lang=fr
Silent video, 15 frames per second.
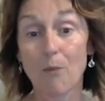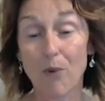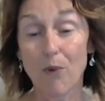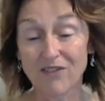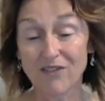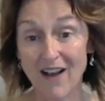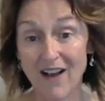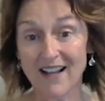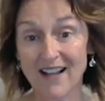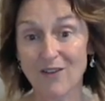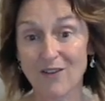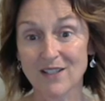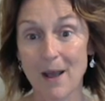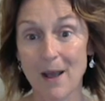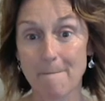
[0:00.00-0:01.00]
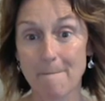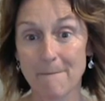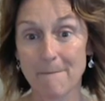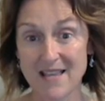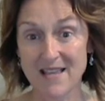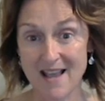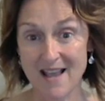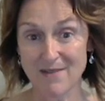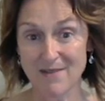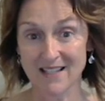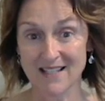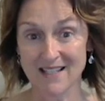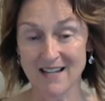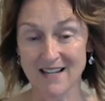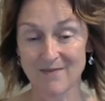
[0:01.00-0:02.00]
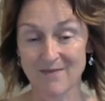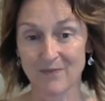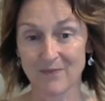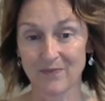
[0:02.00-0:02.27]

Bonnes vacances bien méritées.